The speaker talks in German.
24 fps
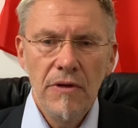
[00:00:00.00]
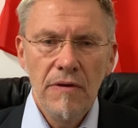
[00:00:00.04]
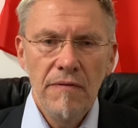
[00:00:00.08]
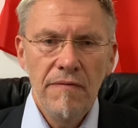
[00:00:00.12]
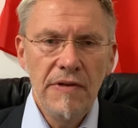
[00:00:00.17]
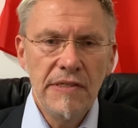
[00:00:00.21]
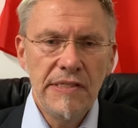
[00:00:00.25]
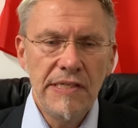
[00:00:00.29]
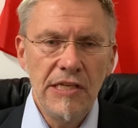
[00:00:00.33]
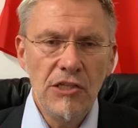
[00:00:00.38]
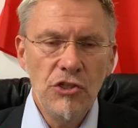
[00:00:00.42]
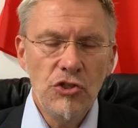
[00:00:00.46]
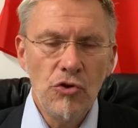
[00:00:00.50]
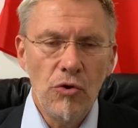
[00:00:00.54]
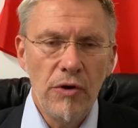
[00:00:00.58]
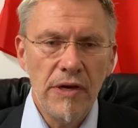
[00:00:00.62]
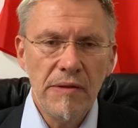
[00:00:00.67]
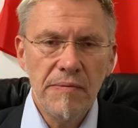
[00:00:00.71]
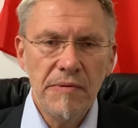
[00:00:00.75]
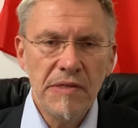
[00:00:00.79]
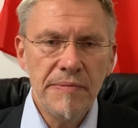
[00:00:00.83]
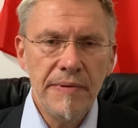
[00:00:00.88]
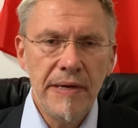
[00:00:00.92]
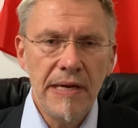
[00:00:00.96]
Wir sind so
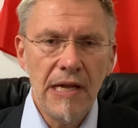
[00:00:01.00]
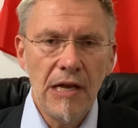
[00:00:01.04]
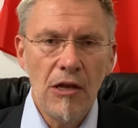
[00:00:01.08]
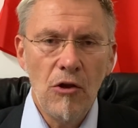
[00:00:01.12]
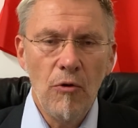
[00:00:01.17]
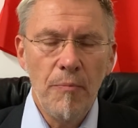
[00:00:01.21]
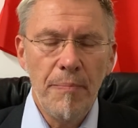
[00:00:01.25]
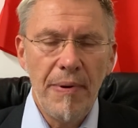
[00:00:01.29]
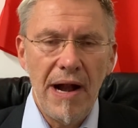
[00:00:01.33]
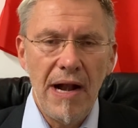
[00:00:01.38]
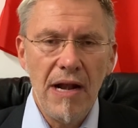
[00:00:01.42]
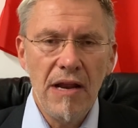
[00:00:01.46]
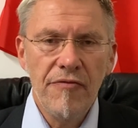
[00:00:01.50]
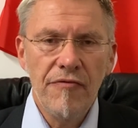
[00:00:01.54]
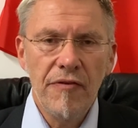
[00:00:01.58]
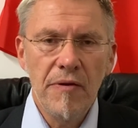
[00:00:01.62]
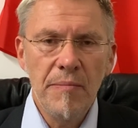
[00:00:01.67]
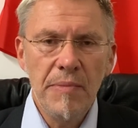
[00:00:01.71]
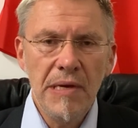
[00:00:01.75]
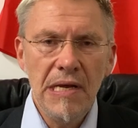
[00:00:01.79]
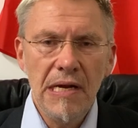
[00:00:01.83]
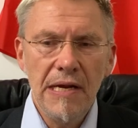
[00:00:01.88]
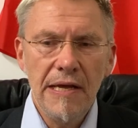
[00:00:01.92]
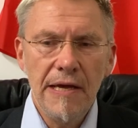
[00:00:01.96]
etwas wie eine globale
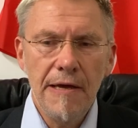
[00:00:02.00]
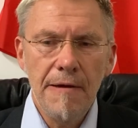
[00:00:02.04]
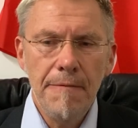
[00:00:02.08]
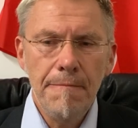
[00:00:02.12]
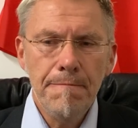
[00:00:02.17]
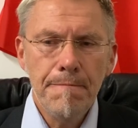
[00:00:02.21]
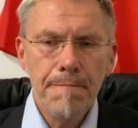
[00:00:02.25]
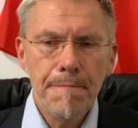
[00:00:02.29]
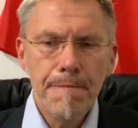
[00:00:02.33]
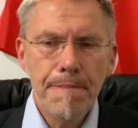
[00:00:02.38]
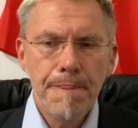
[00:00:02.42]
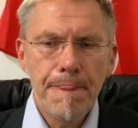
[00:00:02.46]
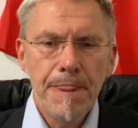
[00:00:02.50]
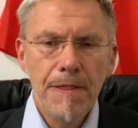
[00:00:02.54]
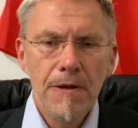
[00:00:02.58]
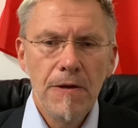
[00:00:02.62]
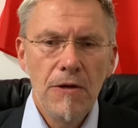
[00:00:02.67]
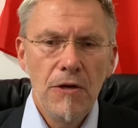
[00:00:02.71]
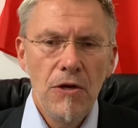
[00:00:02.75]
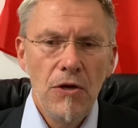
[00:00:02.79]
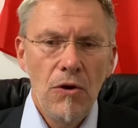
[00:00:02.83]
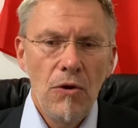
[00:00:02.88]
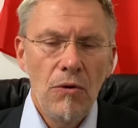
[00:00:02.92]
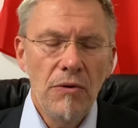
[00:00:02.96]
Familie.
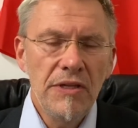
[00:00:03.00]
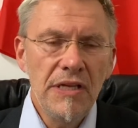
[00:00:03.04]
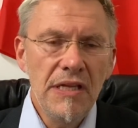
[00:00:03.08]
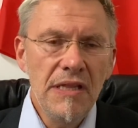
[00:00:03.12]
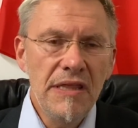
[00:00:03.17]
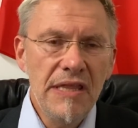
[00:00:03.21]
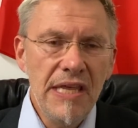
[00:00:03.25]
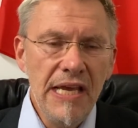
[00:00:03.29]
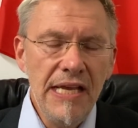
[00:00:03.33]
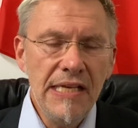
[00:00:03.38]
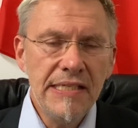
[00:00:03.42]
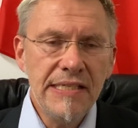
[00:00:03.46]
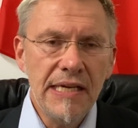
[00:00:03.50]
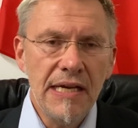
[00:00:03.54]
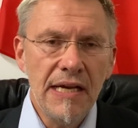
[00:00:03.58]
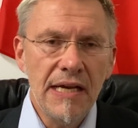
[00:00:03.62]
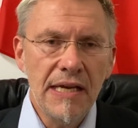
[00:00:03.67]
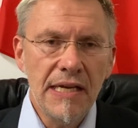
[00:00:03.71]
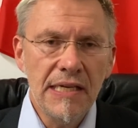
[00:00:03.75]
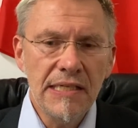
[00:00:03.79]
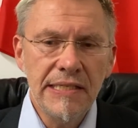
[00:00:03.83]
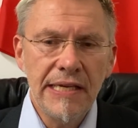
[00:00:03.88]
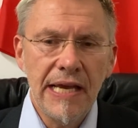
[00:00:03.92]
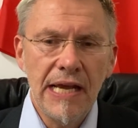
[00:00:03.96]
Und in dieser
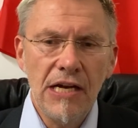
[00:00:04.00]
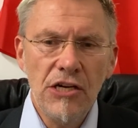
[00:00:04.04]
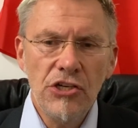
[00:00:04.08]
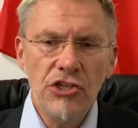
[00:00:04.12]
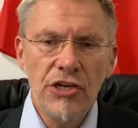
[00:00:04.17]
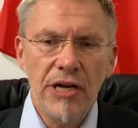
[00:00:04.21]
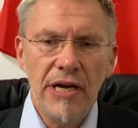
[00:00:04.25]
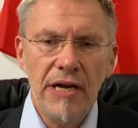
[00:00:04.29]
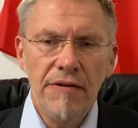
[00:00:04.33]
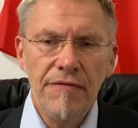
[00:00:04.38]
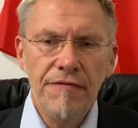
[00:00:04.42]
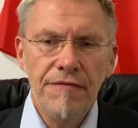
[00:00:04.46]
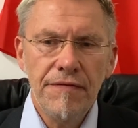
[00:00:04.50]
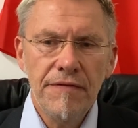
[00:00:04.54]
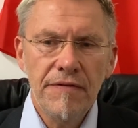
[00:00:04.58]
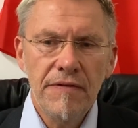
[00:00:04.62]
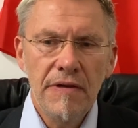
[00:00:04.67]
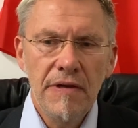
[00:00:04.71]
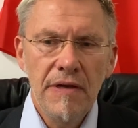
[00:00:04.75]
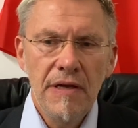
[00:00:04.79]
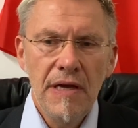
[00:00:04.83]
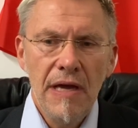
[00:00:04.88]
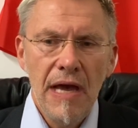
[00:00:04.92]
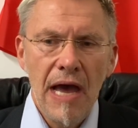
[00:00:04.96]
Gesellschaft
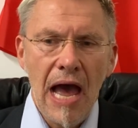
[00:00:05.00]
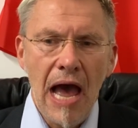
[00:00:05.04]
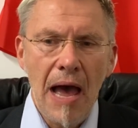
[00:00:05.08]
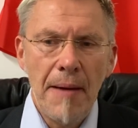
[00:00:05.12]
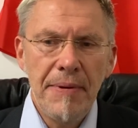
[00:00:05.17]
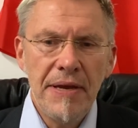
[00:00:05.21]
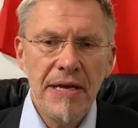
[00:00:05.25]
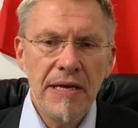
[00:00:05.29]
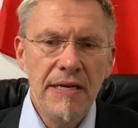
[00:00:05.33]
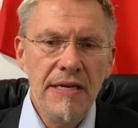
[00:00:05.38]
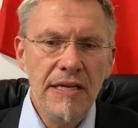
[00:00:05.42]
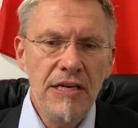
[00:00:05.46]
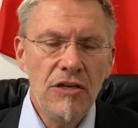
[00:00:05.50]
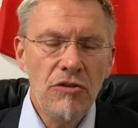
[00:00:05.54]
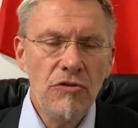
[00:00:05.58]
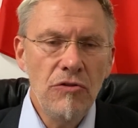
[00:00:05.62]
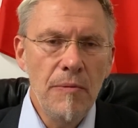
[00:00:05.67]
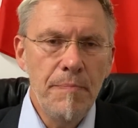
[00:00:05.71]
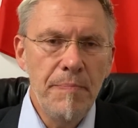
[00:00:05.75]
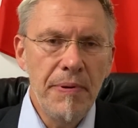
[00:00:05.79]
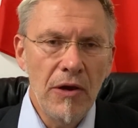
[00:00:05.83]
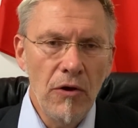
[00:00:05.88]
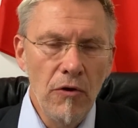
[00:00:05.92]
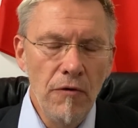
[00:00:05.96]
habe ich nicht
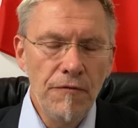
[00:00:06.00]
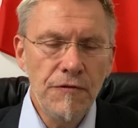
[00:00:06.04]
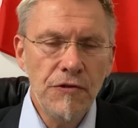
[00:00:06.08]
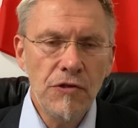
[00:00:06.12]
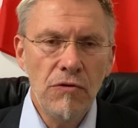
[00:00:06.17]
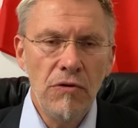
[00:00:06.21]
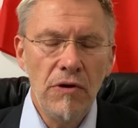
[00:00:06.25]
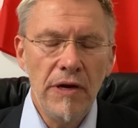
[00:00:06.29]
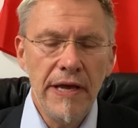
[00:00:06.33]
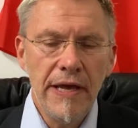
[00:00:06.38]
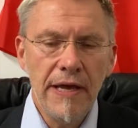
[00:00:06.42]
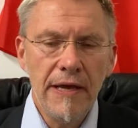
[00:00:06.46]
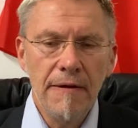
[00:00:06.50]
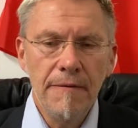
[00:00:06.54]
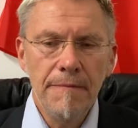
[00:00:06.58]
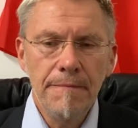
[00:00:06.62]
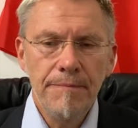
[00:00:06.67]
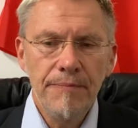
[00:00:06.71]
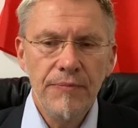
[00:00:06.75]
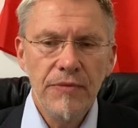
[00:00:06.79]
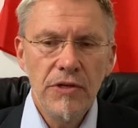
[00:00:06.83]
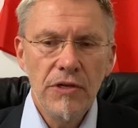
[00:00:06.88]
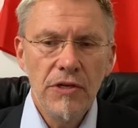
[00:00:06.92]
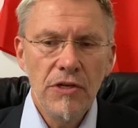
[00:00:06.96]
nur Berufskollegen,
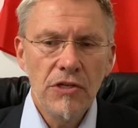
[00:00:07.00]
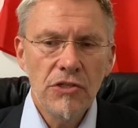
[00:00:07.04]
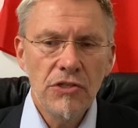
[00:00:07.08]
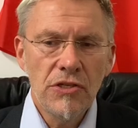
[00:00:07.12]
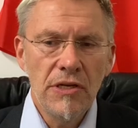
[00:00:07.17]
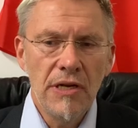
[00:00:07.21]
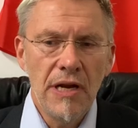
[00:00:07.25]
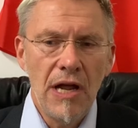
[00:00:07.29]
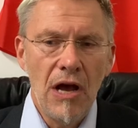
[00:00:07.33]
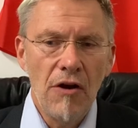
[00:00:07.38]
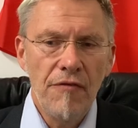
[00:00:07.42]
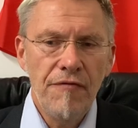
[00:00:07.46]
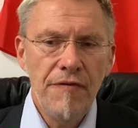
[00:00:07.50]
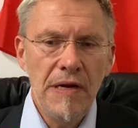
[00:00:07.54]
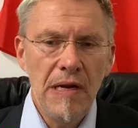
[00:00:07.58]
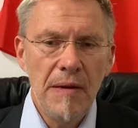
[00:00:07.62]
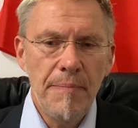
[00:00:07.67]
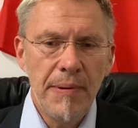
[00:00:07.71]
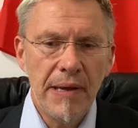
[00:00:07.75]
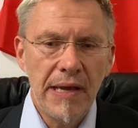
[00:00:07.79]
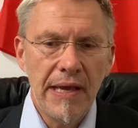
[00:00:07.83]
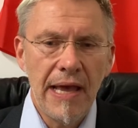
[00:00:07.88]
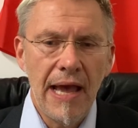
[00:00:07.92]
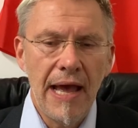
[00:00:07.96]
sondern auch viele
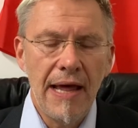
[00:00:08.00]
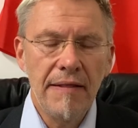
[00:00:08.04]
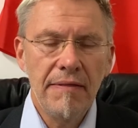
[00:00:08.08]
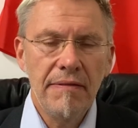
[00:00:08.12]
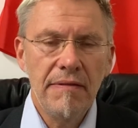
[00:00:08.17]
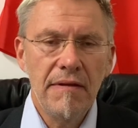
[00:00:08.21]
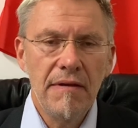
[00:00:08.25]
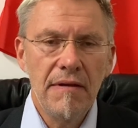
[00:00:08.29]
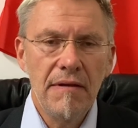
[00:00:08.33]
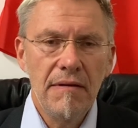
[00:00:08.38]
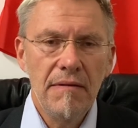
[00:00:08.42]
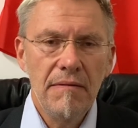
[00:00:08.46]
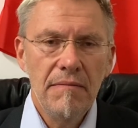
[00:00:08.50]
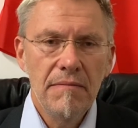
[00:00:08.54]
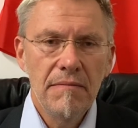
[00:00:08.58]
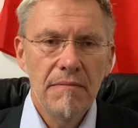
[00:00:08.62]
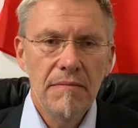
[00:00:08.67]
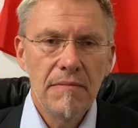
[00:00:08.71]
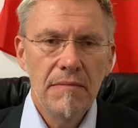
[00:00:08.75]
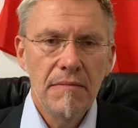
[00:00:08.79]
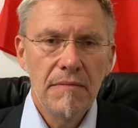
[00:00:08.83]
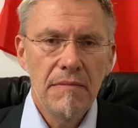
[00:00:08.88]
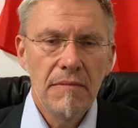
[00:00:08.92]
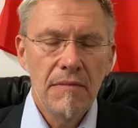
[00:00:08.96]
Bekannte,
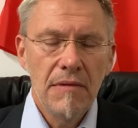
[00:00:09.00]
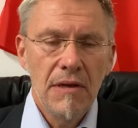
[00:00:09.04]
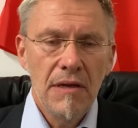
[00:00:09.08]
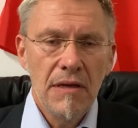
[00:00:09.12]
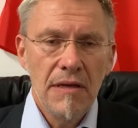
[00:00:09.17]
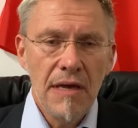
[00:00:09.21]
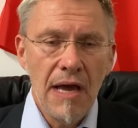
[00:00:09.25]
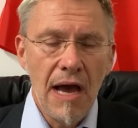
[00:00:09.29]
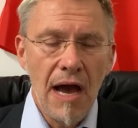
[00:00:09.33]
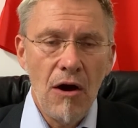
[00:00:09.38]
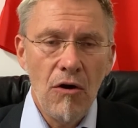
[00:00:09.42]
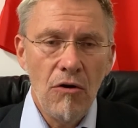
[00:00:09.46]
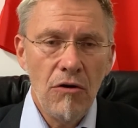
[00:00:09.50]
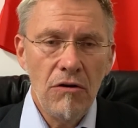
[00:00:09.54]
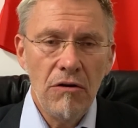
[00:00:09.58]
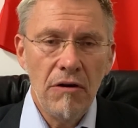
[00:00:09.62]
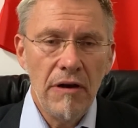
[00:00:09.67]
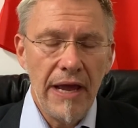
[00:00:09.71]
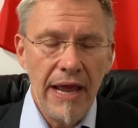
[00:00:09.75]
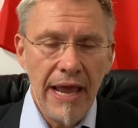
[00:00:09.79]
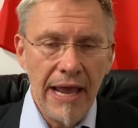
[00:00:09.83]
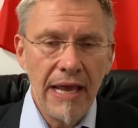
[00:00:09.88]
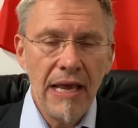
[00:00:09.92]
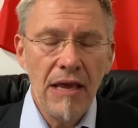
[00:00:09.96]
ja auch
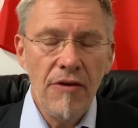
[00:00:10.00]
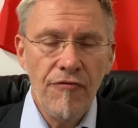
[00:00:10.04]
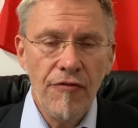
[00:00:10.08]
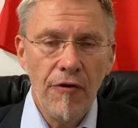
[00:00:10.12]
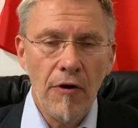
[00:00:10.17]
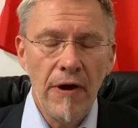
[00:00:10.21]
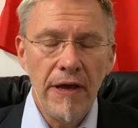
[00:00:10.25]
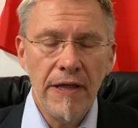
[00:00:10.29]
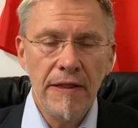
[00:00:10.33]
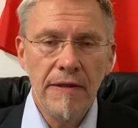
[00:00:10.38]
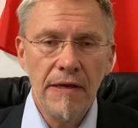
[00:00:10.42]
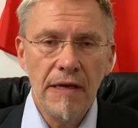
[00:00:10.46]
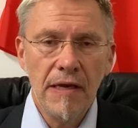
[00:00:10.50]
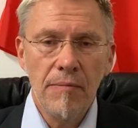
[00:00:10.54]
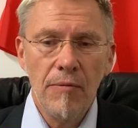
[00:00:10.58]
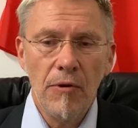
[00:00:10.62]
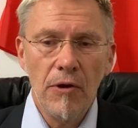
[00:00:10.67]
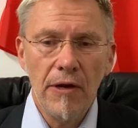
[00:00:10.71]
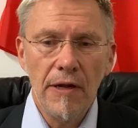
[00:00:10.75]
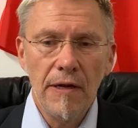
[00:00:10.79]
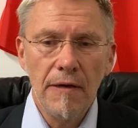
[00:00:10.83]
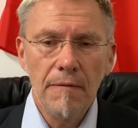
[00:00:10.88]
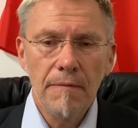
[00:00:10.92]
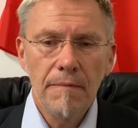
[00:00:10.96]
enge Freunde
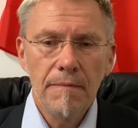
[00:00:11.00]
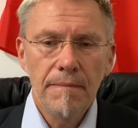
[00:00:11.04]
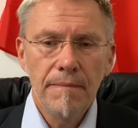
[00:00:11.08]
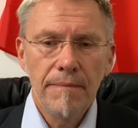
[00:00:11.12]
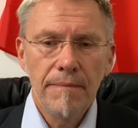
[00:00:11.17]
gewonnen.